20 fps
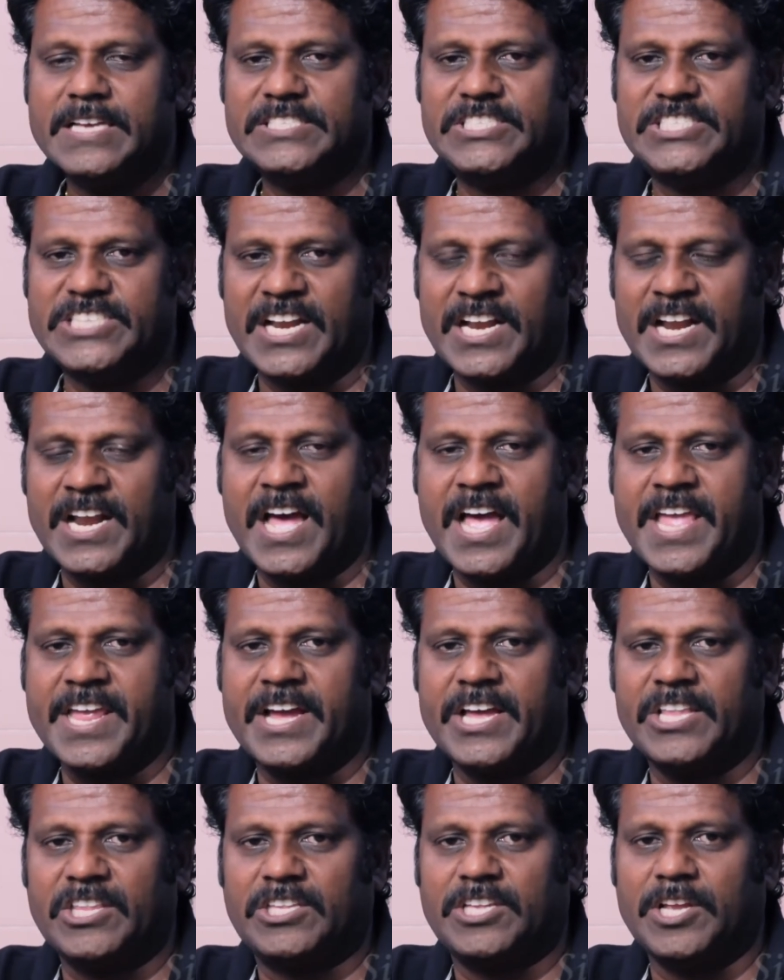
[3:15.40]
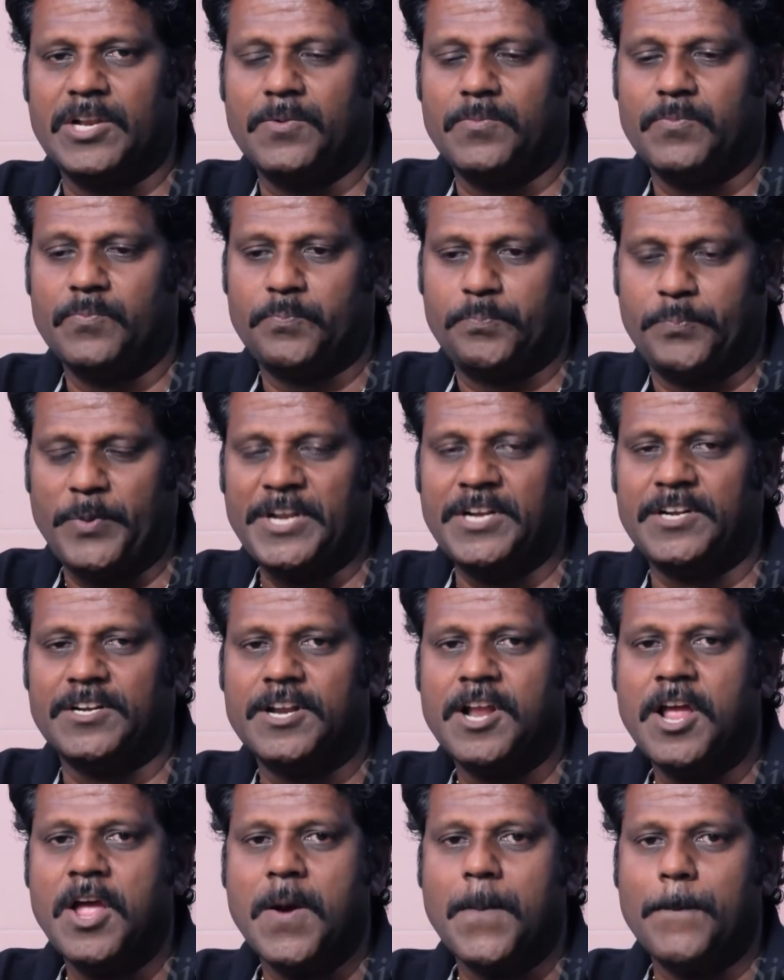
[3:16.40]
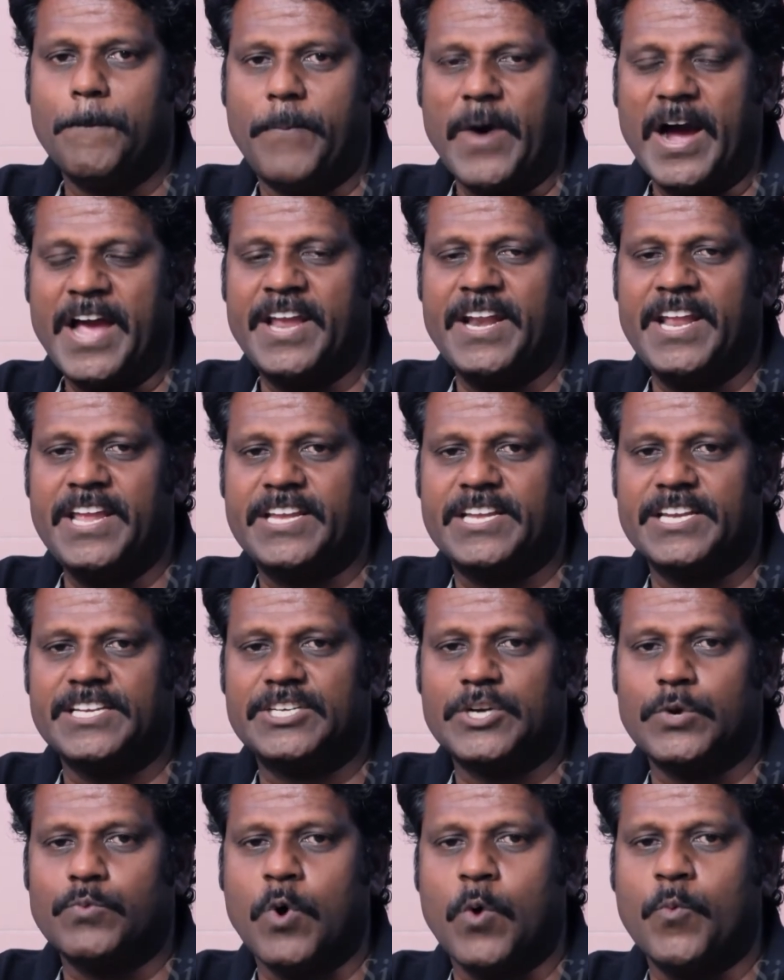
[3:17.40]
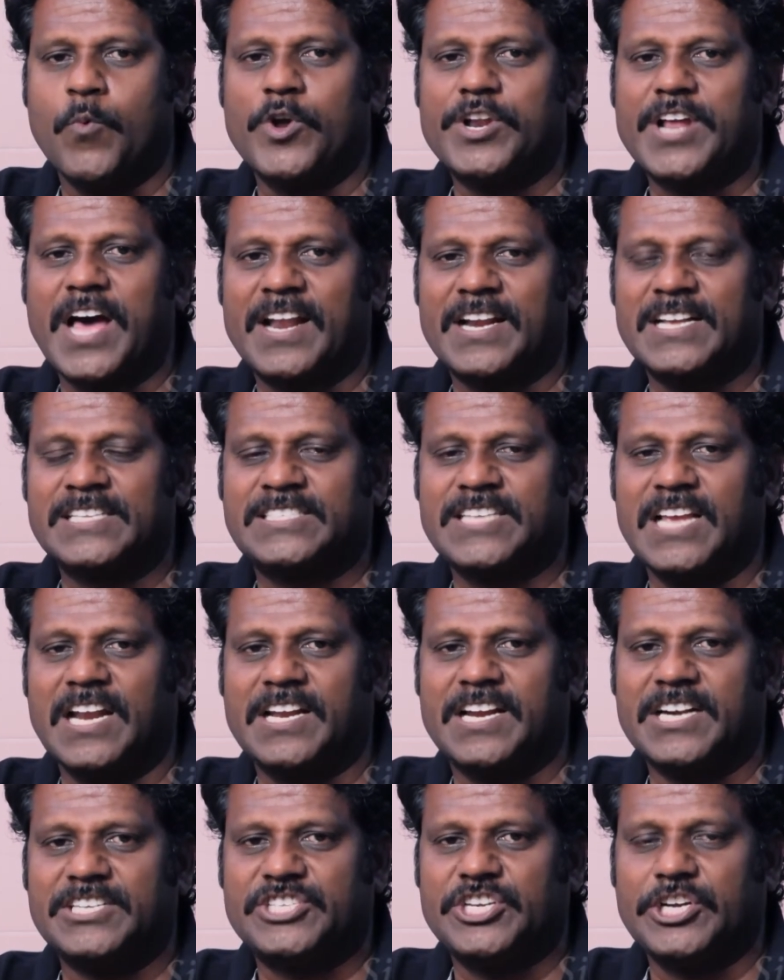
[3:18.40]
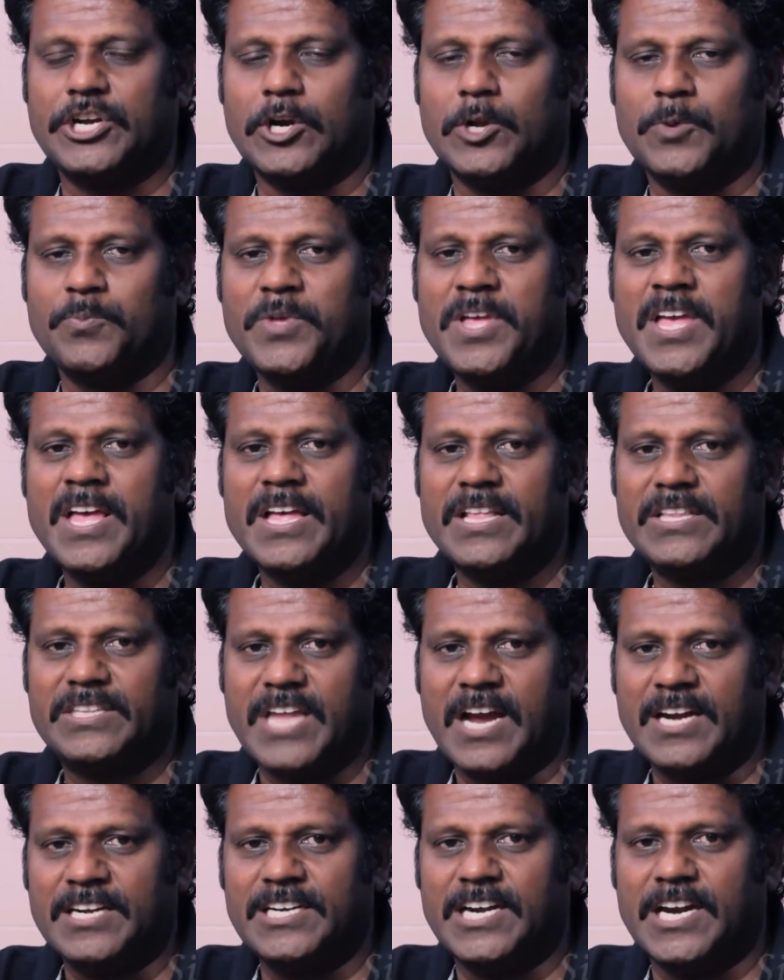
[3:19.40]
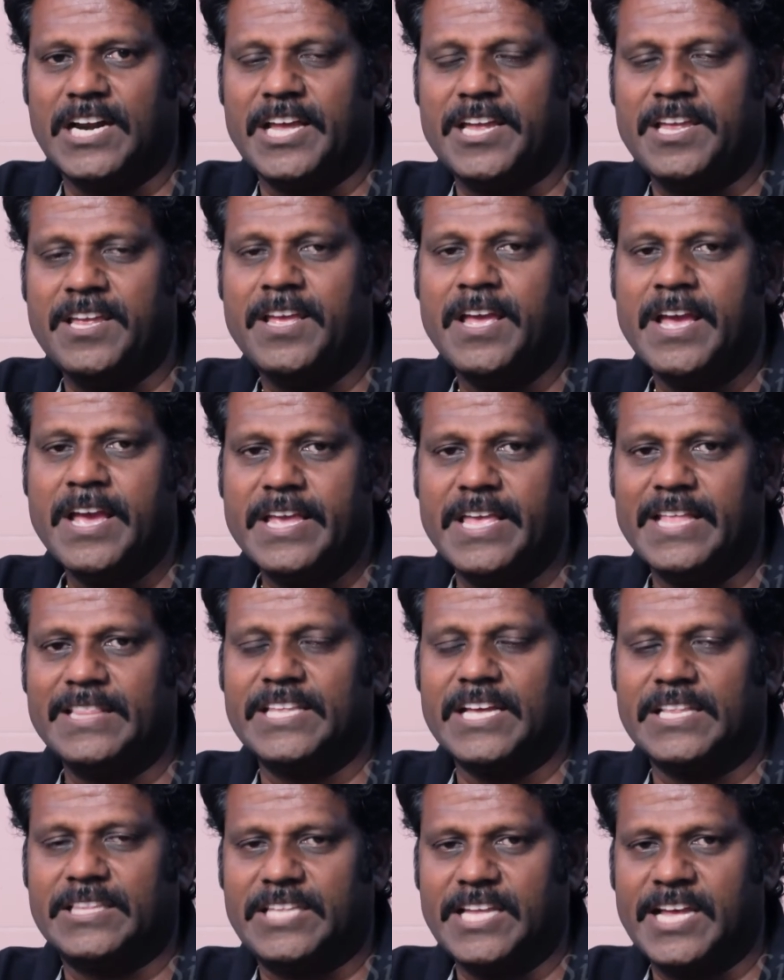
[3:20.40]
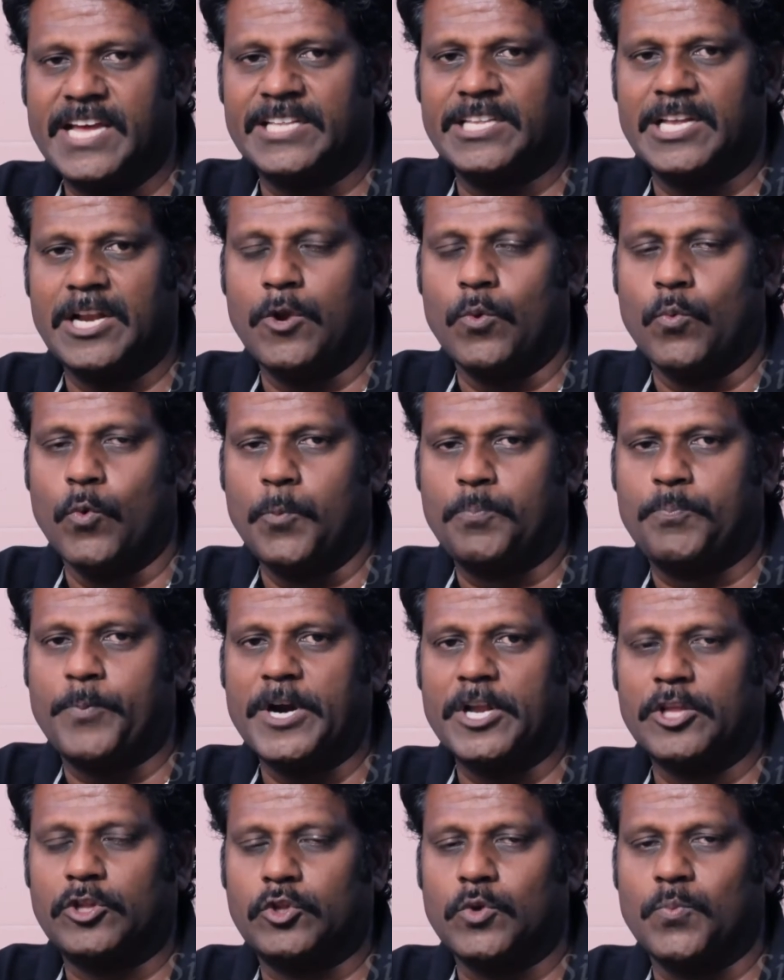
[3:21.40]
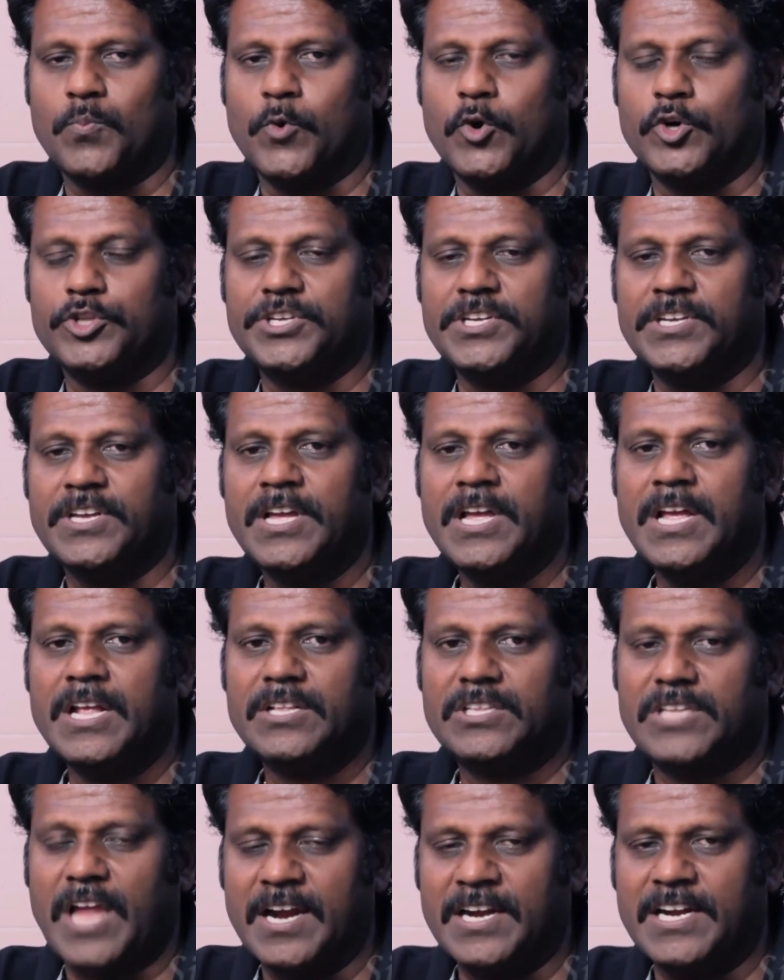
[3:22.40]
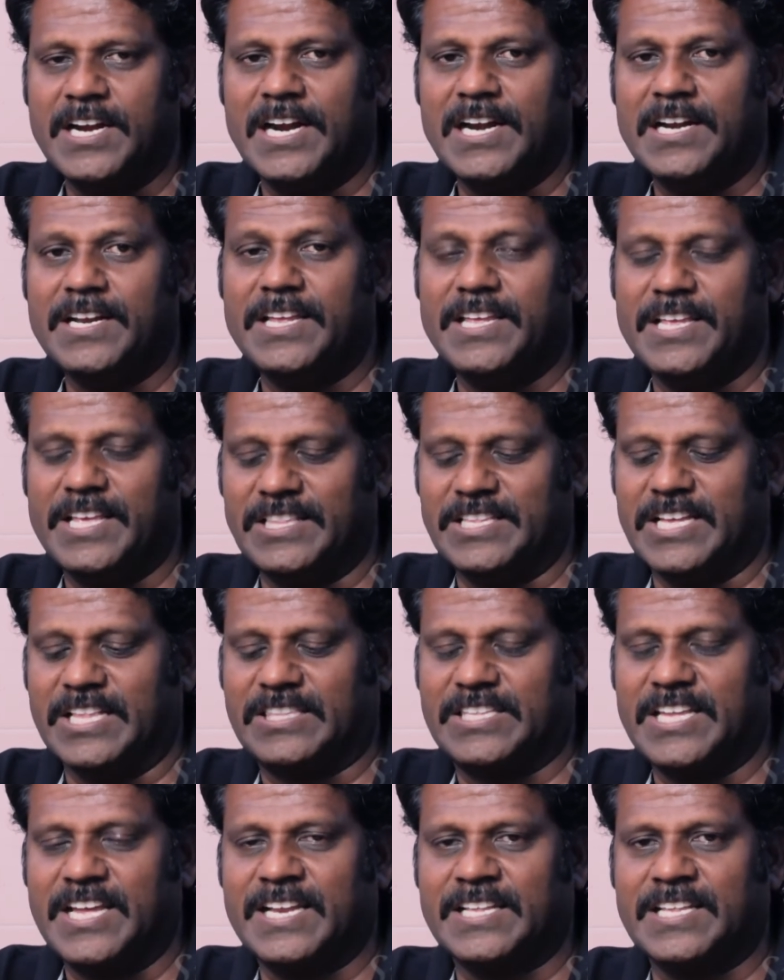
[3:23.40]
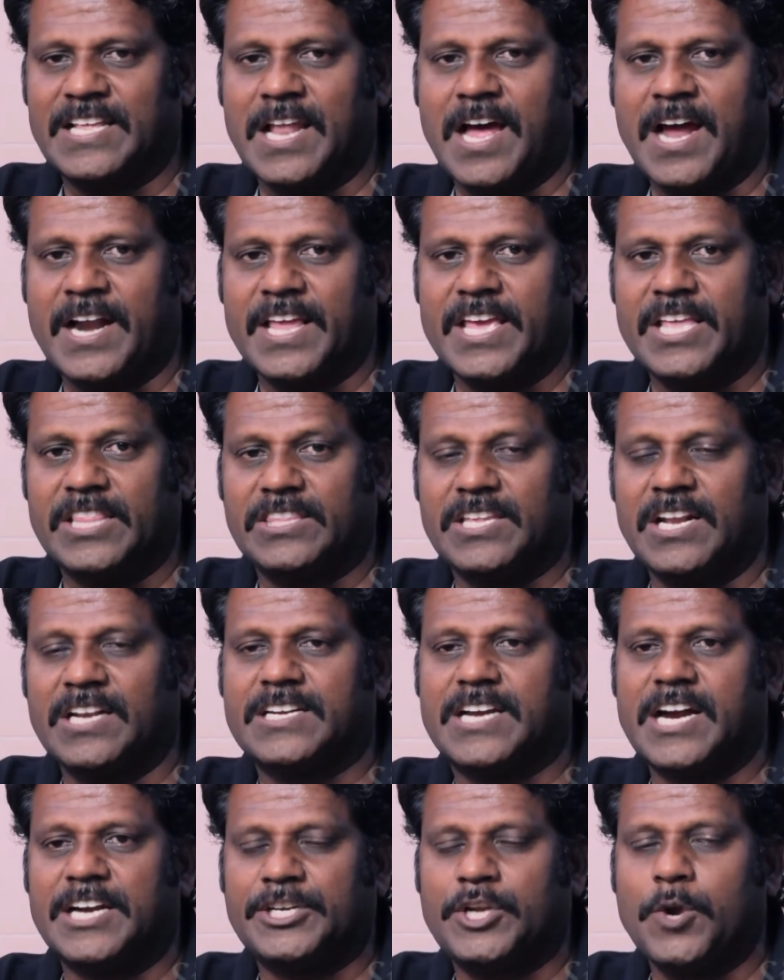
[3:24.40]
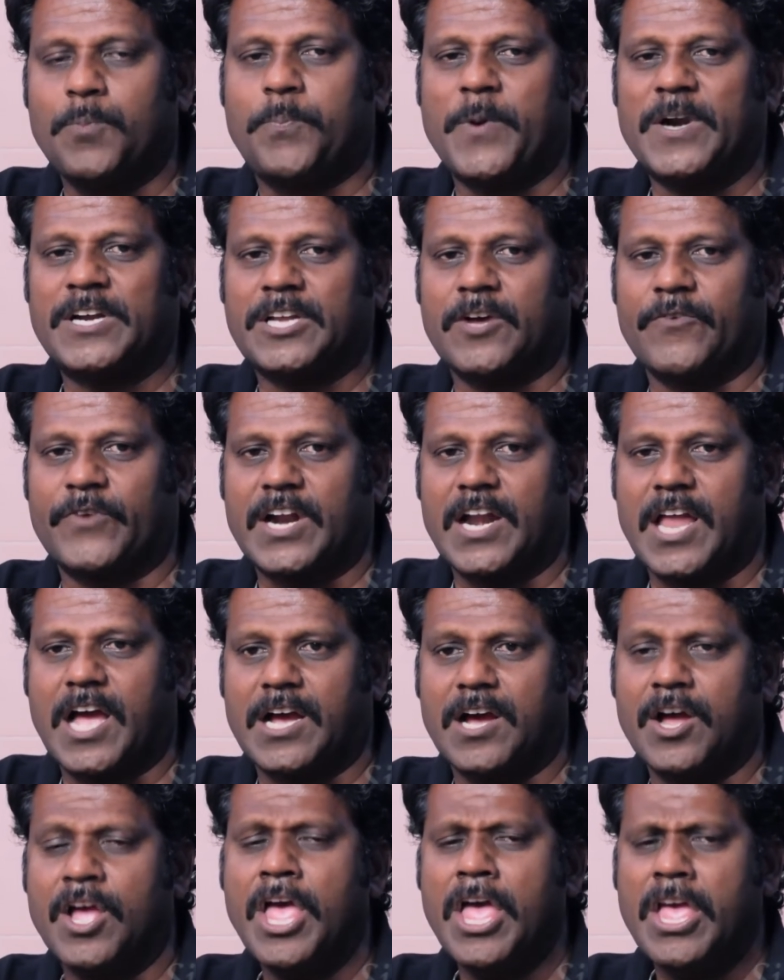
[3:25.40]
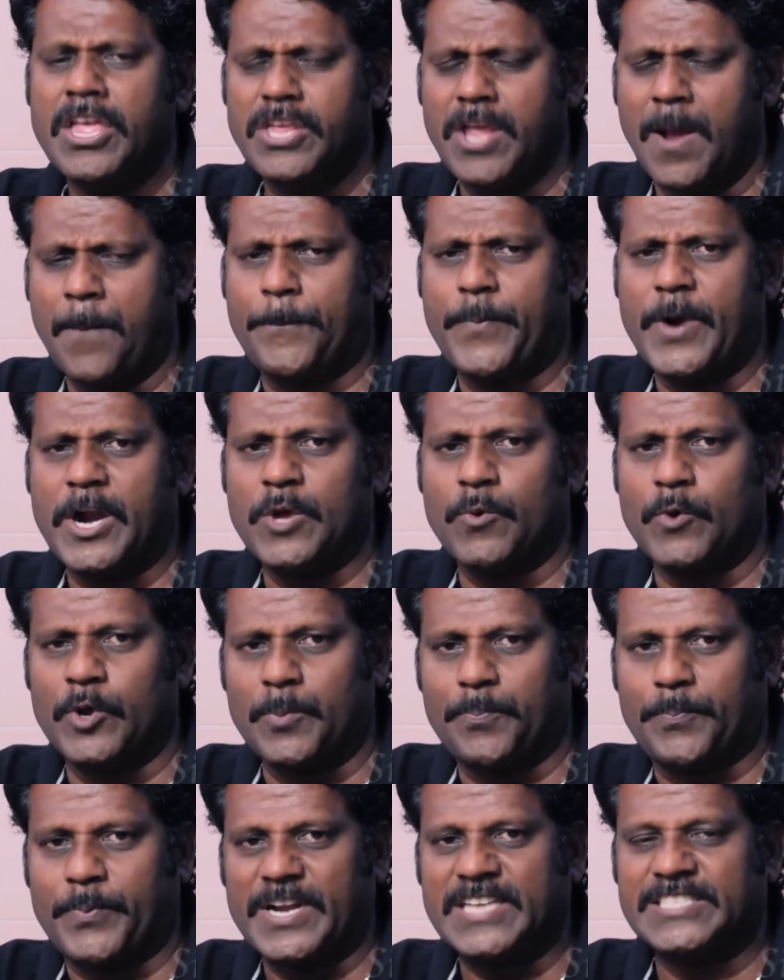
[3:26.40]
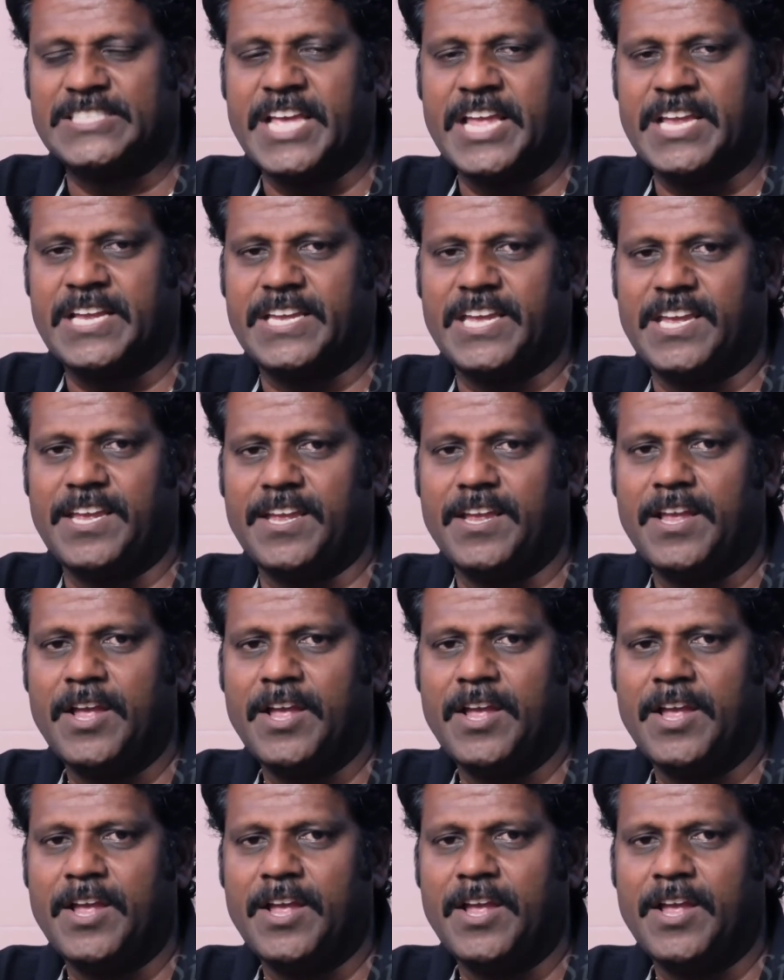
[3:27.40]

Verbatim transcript: ஜனநாயகத்தின் பின் பயணிக்கின்ற ஒவ்வொரு அரசியல் கட்சிகளும் தங்களை இந்த தேர்தலில் உட்படுத்தும் போது தங்கள் இந்த தேர்தல் ஆணையத்தில் கட்டுப்பட்டவர்களாக எப்படி ஒரு பிரஜைக்கு